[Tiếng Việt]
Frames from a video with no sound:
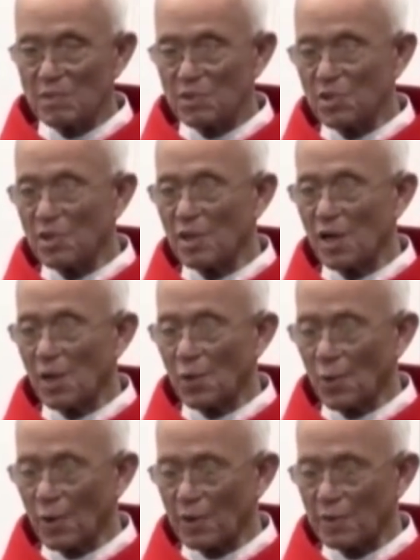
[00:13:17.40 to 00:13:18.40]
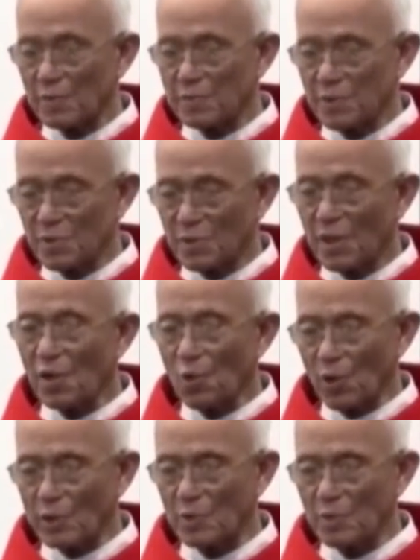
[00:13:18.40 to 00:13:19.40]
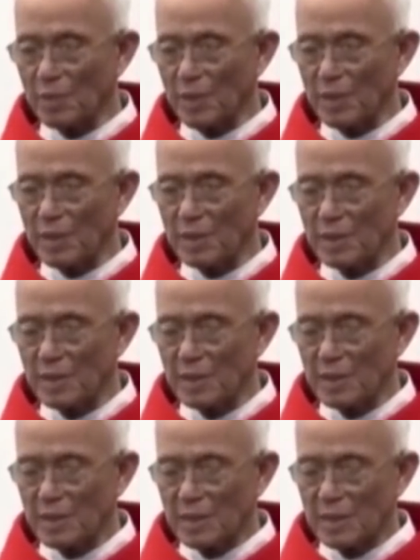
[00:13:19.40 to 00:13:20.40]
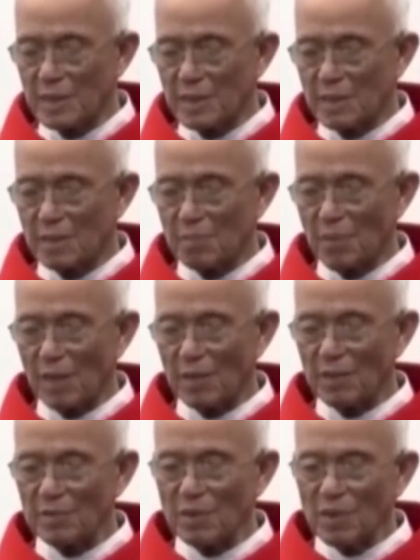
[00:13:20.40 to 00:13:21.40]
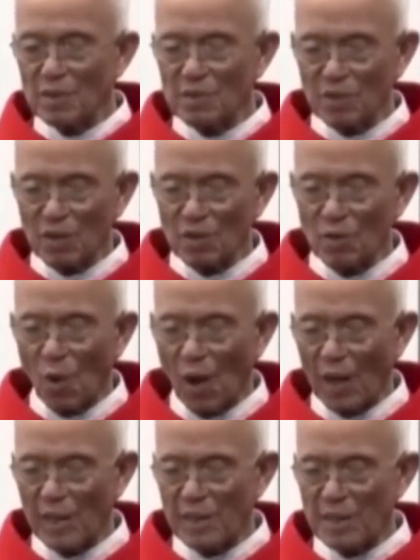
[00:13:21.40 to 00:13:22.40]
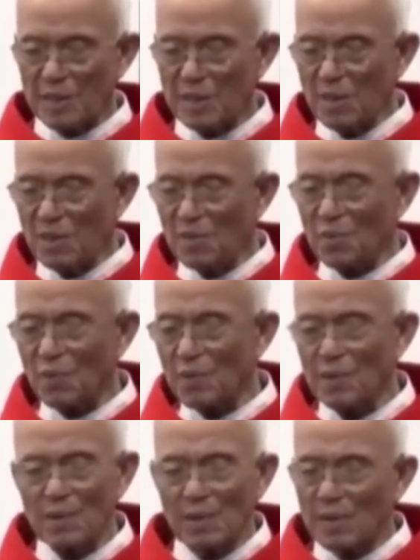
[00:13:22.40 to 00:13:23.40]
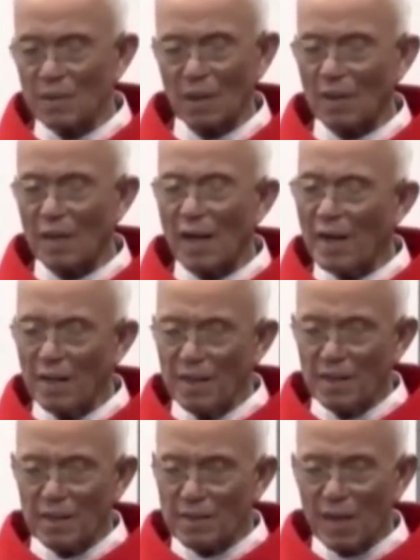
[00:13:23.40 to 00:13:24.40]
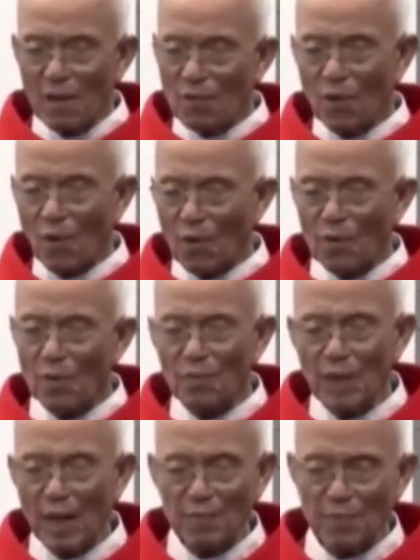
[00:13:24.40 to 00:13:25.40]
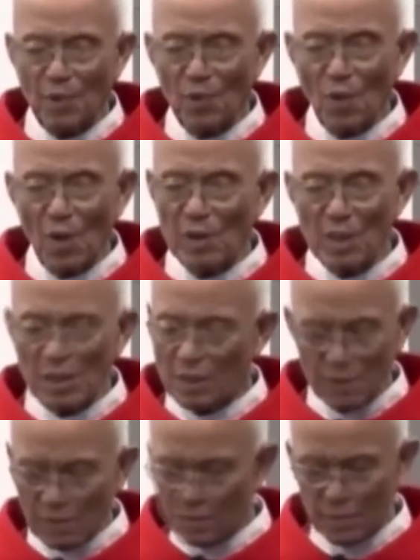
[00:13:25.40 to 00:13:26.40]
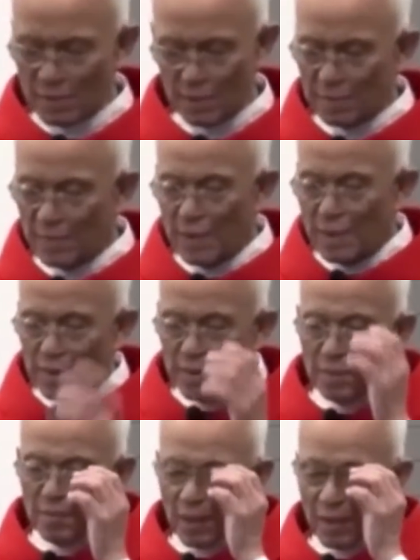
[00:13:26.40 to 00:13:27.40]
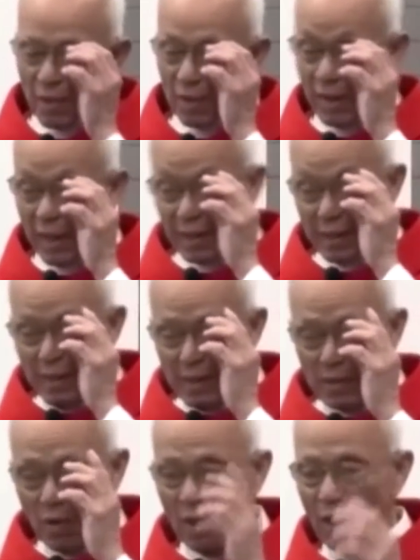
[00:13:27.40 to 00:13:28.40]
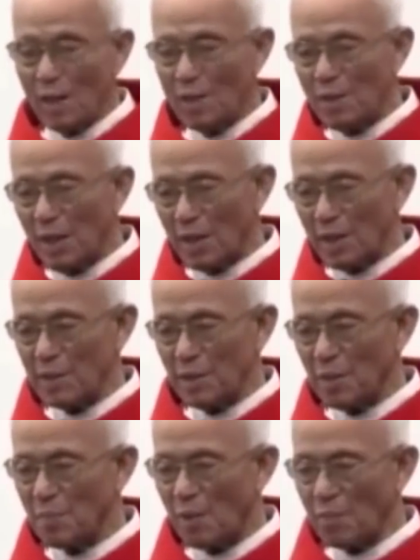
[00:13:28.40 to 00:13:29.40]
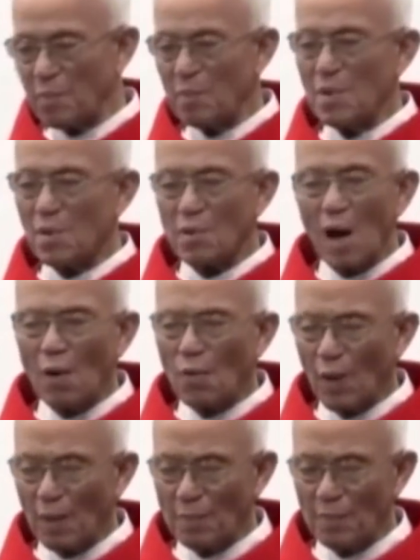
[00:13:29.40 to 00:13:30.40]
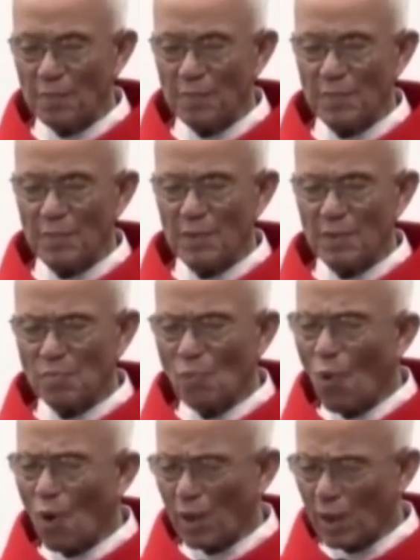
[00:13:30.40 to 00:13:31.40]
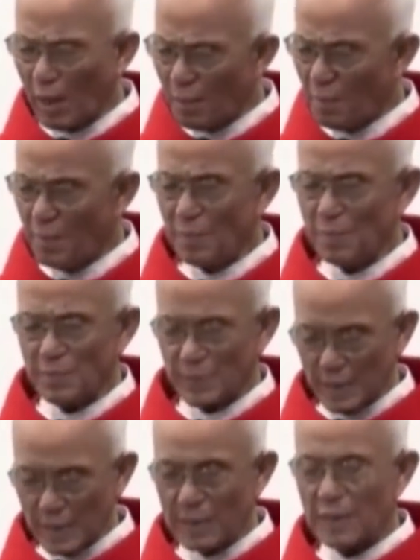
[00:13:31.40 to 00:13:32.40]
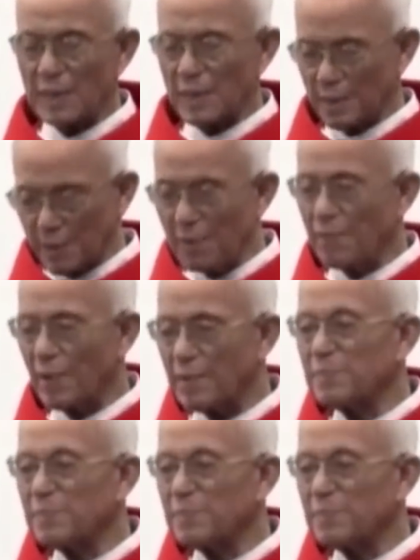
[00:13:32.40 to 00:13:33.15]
Trường là ruột, cái ruột của mình đó. mà nó tức từng đoạn đứt ruột. Thật ra đau khổ không làm cho ruột đứt nữa nhưng mà rõ ràng đó là hình ảnh nghĩa bóng đau lắm buồn lắm đó như vậy